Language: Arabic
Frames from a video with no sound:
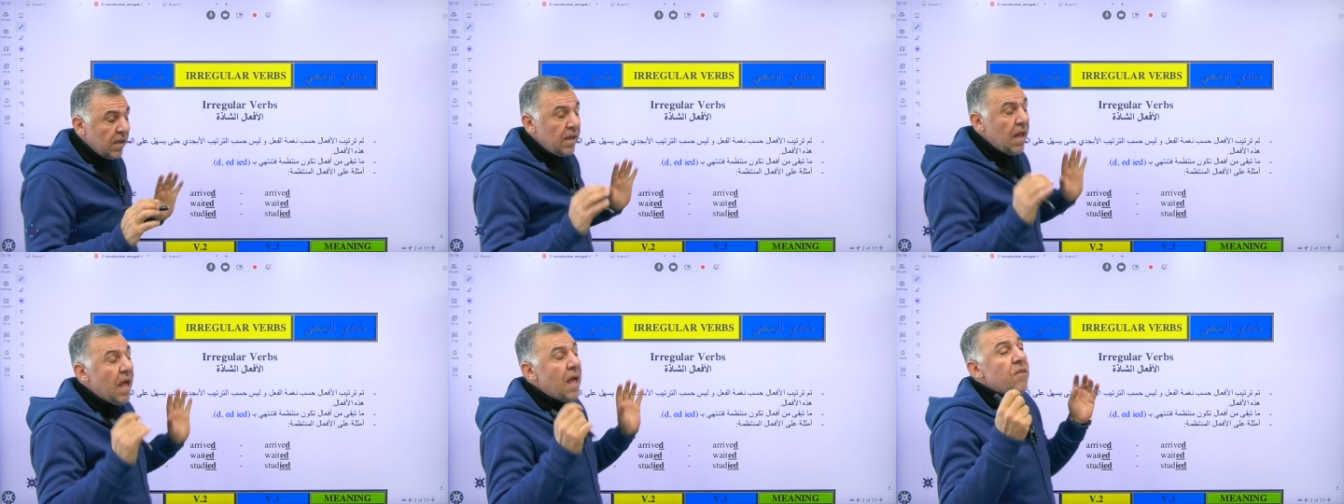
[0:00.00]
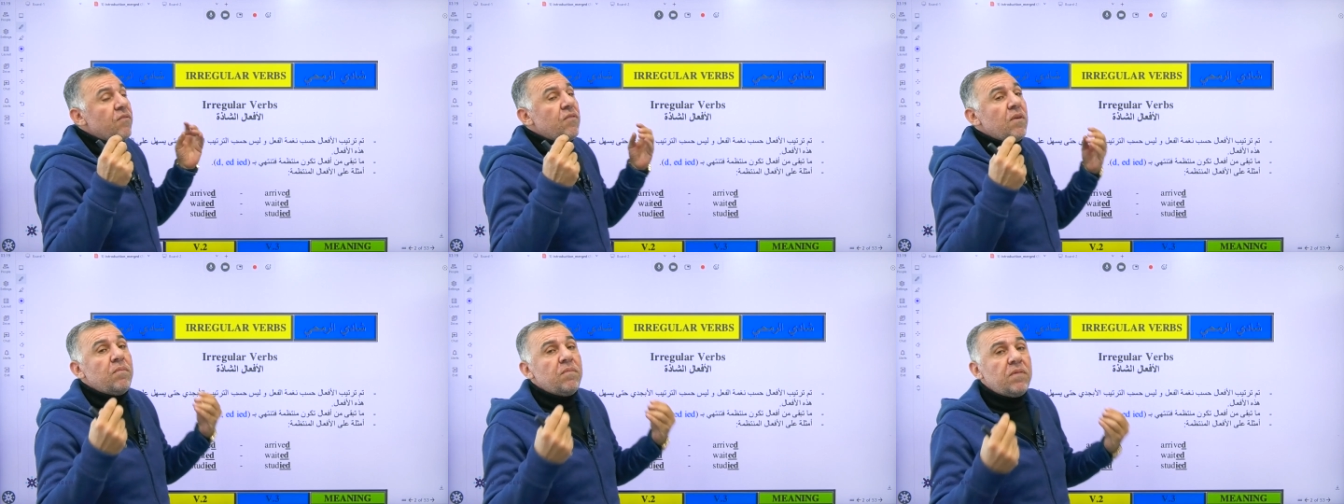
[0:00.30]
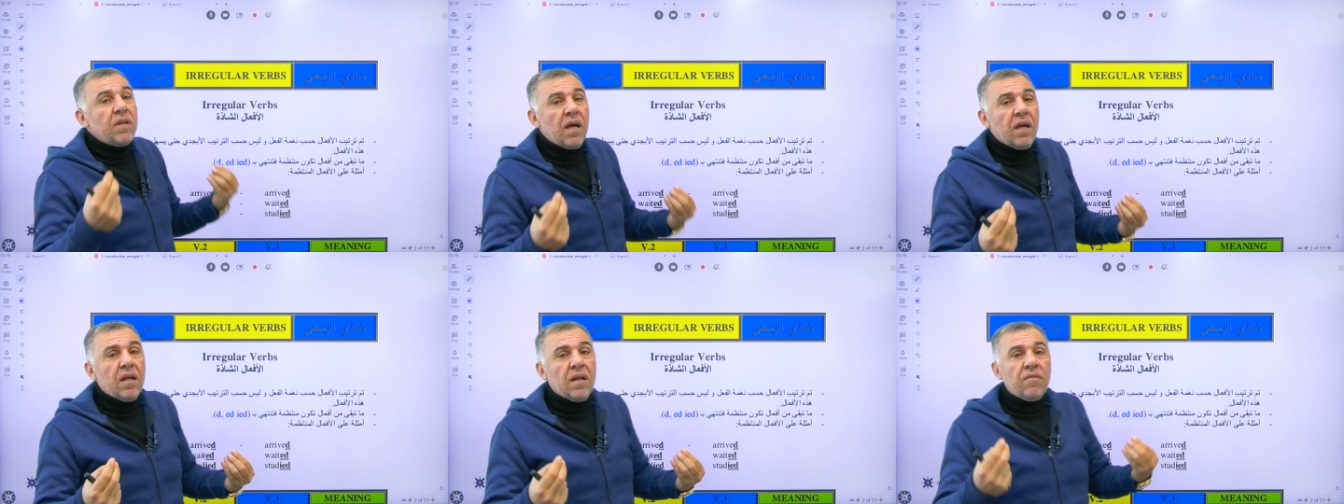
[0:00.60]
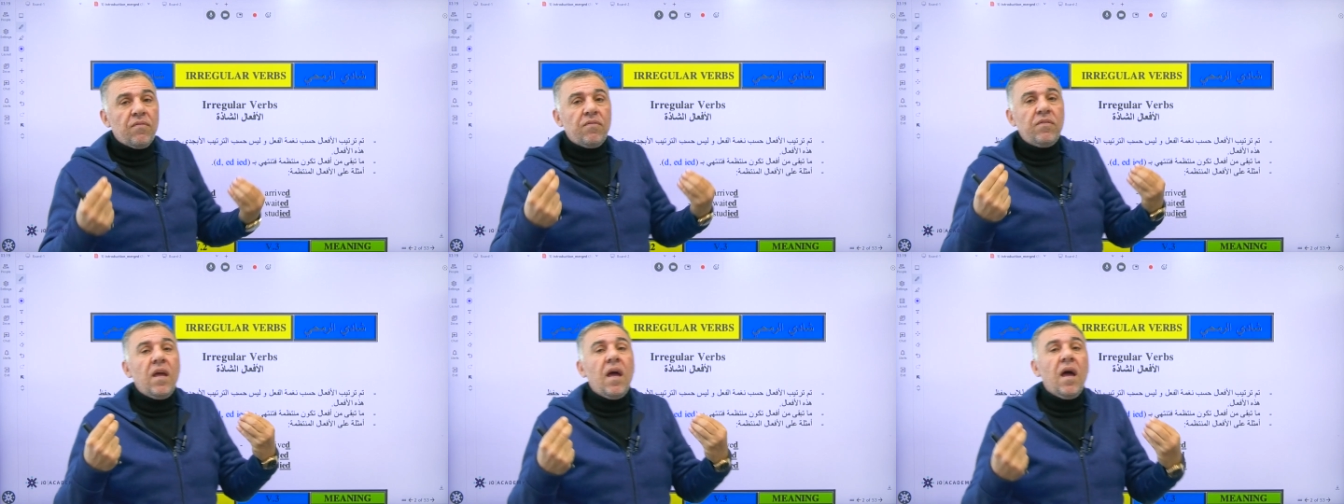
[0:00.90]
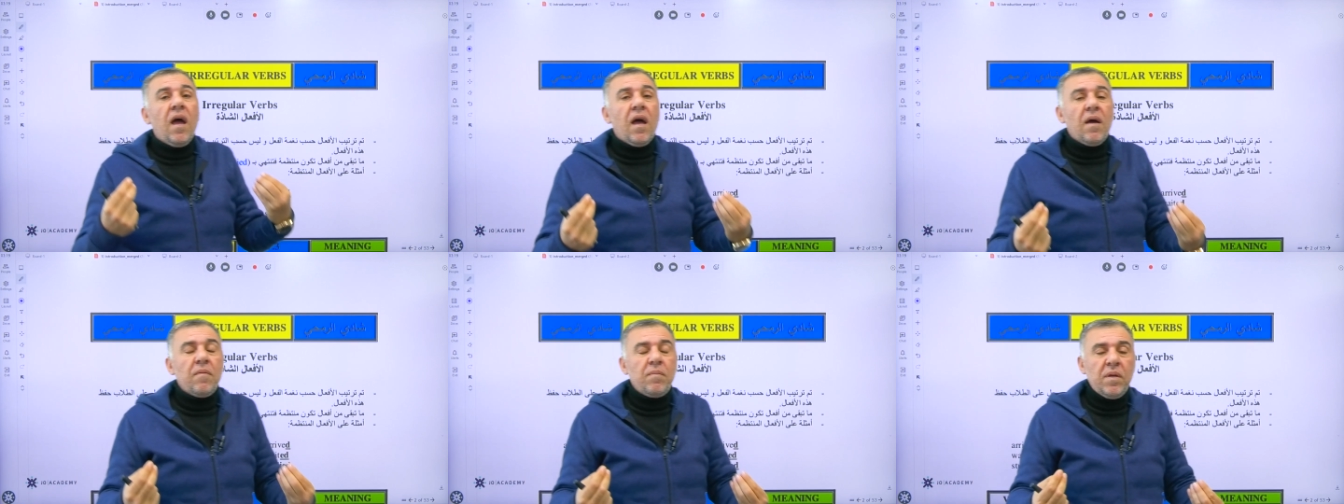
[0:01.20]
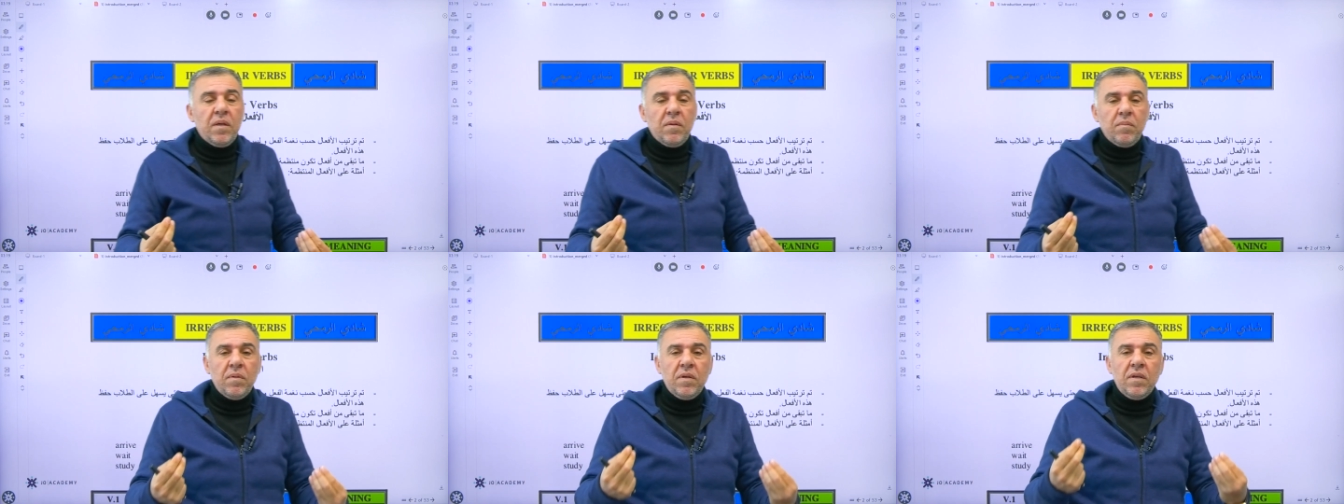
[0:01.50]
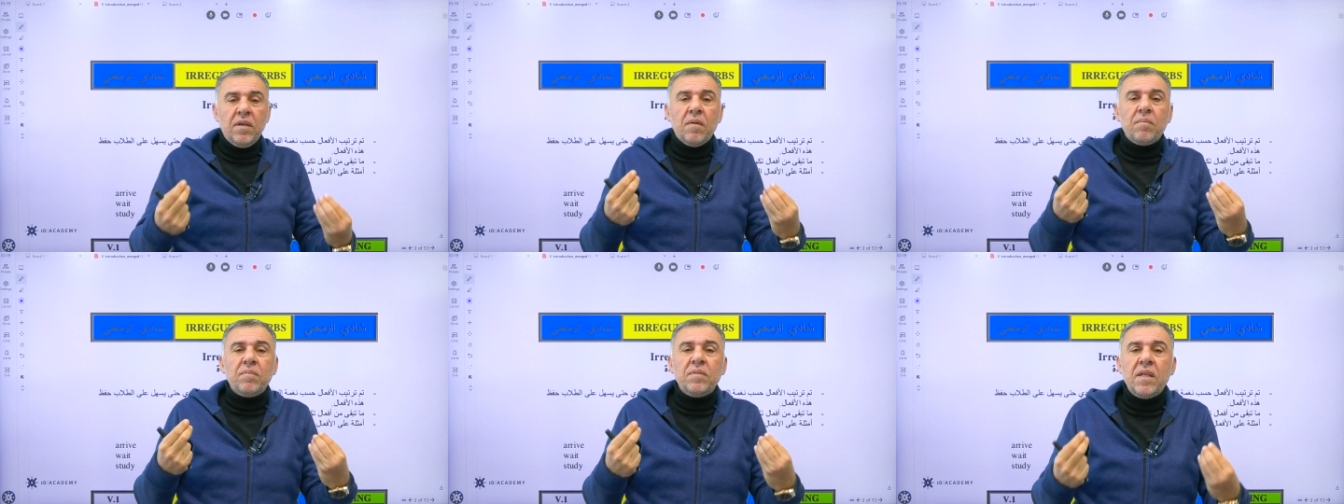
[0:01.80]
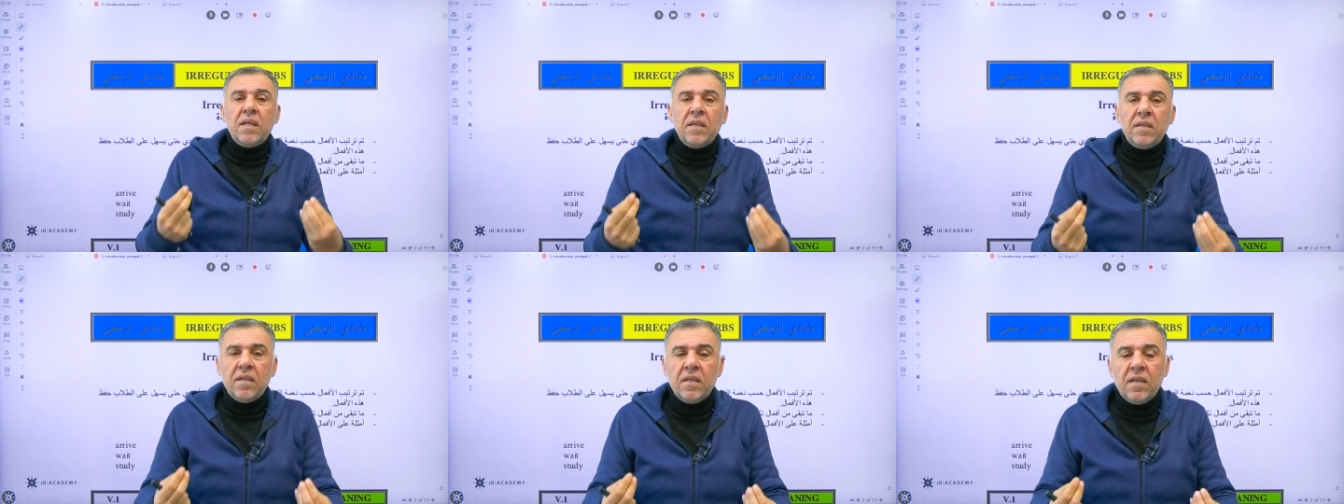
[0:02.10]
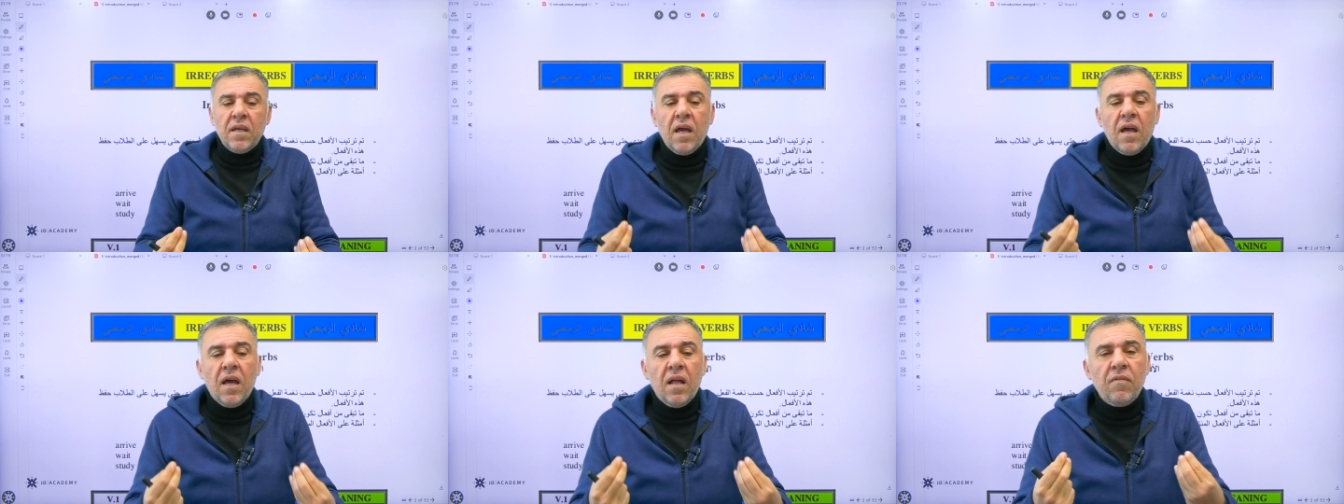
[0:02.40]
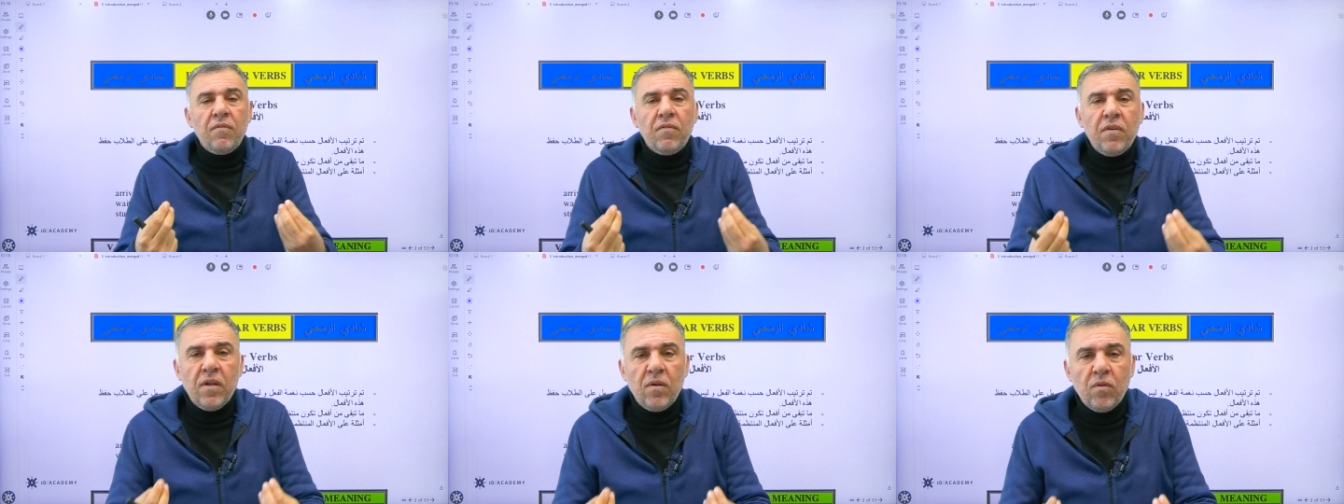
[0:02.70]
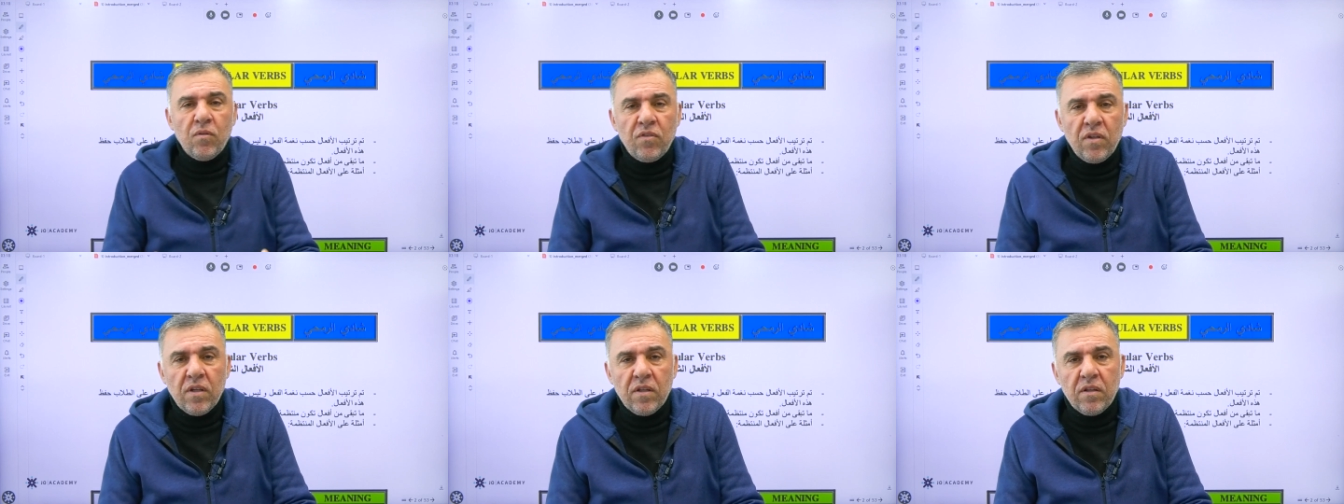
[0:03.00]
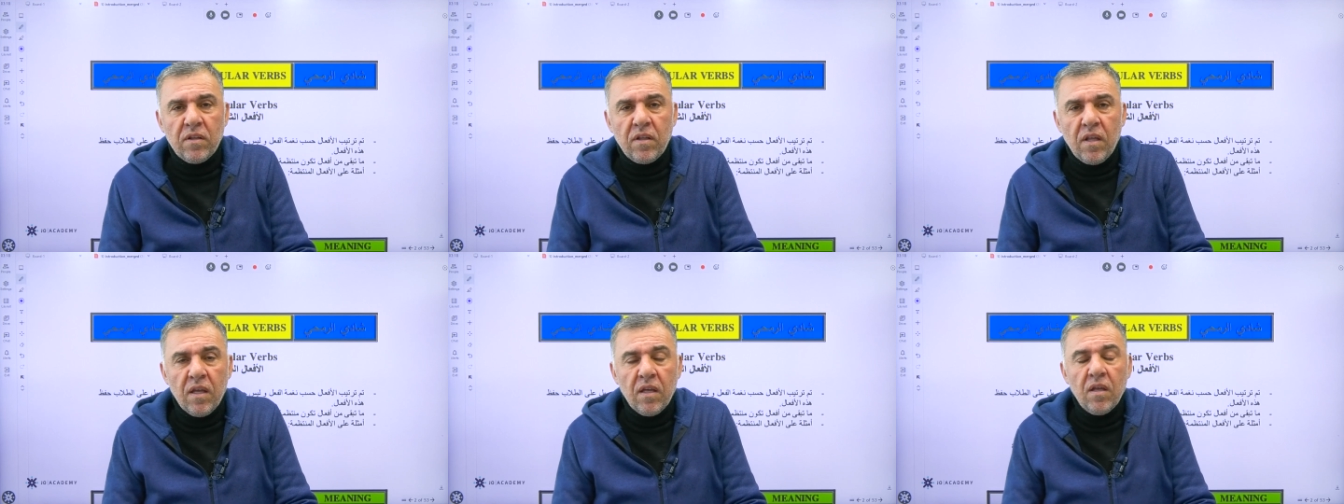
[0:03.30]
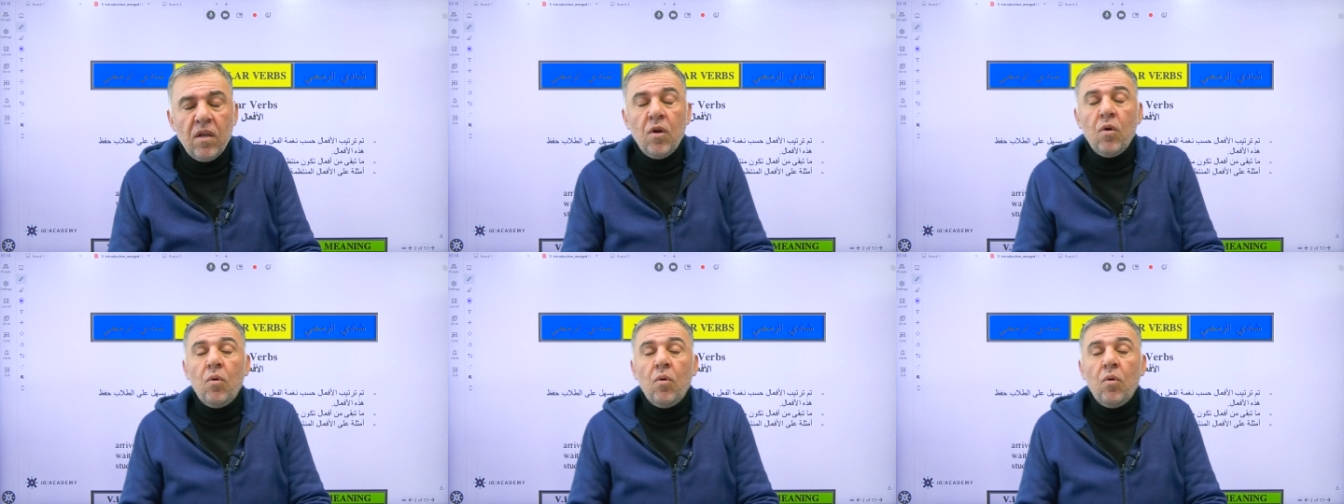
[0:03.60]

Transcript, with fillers: لازم تعرف يا حبيبي يا بني يا 2006